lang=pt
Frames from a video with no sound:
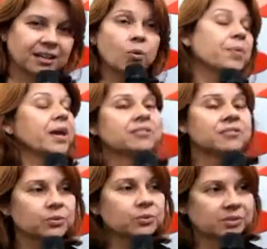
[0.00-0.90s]
O
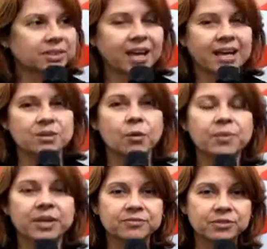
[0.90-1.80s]
perfil, em relação ao
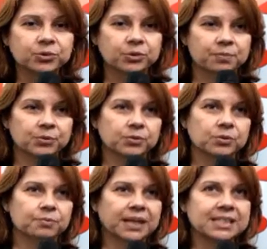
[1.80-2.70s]
perfil do,
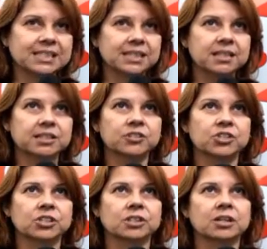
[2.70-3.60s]
do
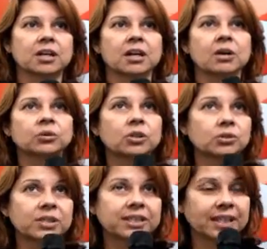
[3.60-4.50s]
palestrante, o
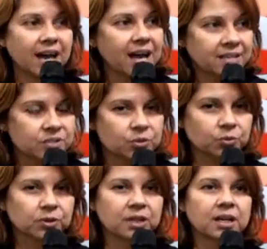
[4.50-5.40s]
doutor Inácio,